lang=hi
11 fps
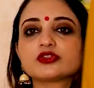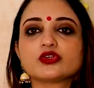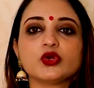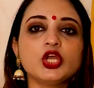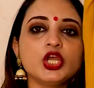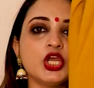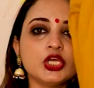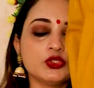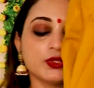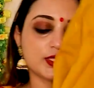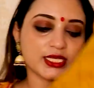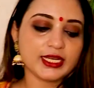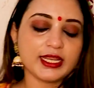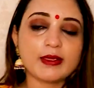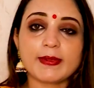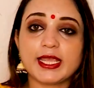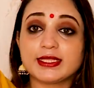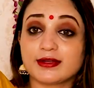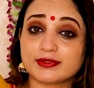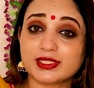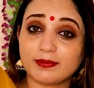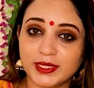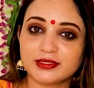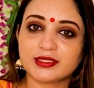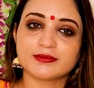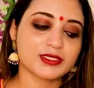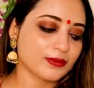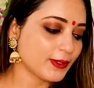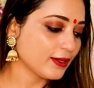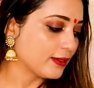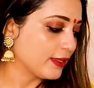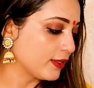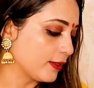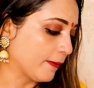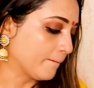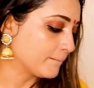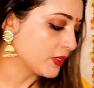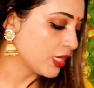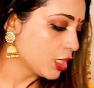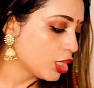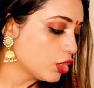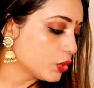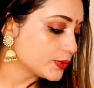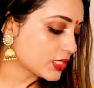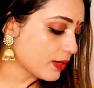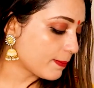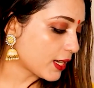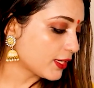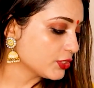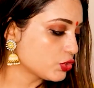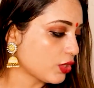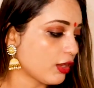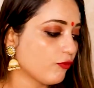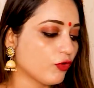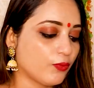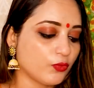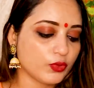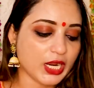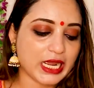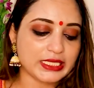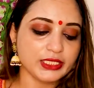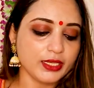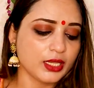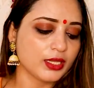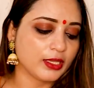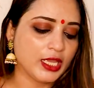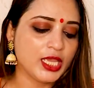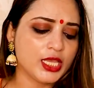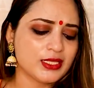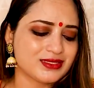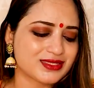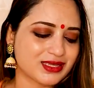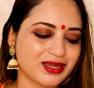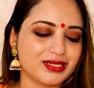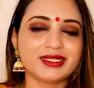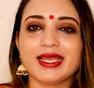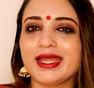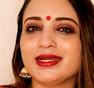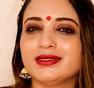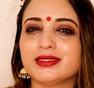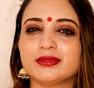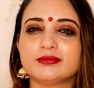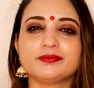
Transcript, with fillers: सकते हो तो इसके लिए मेरी तरफ से बिग थम्स अप है उसके बाद जो है वो पूरा आई थिंक स्कर्ट एंड